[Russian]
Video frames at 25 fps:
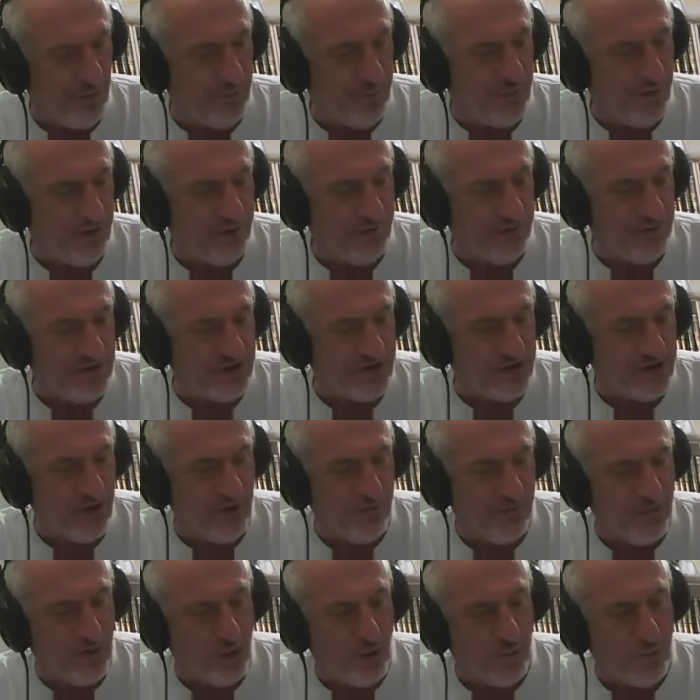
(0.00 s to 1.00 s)
первенцов
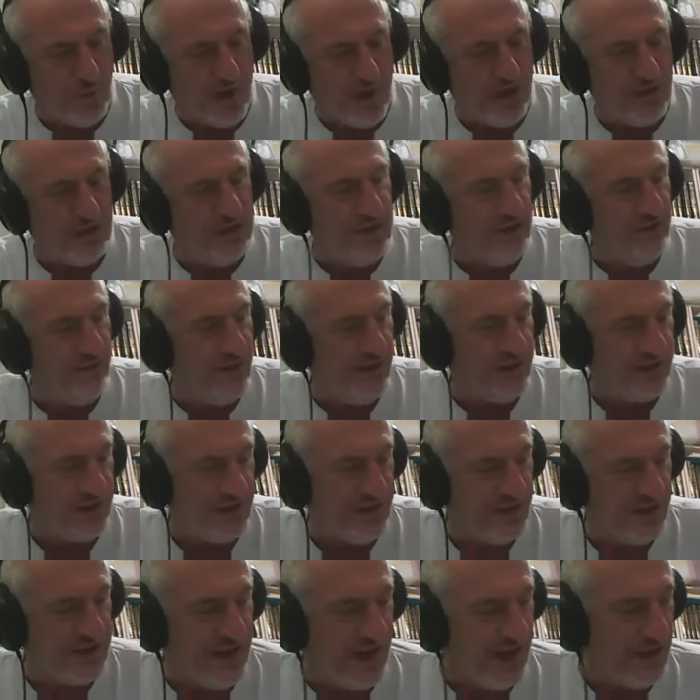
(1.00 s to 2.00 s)
выкупают левиты?
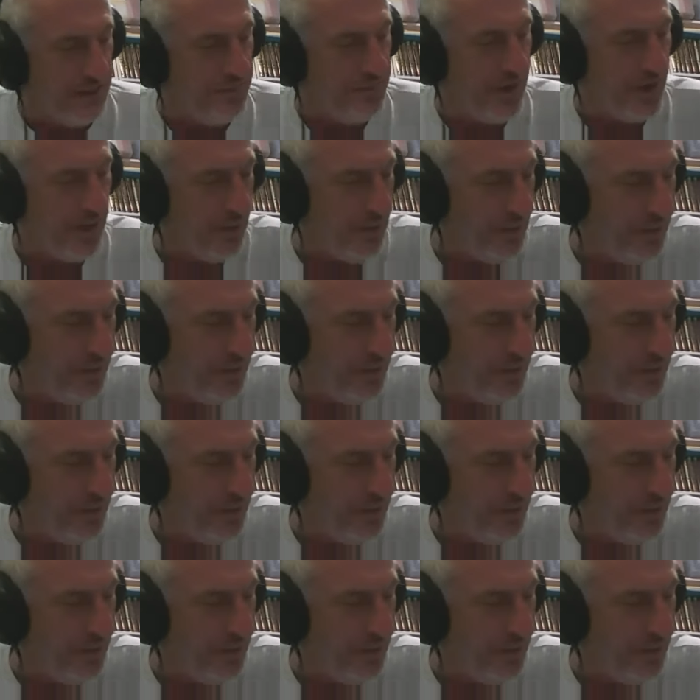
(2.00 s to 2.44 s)
Начинаем первый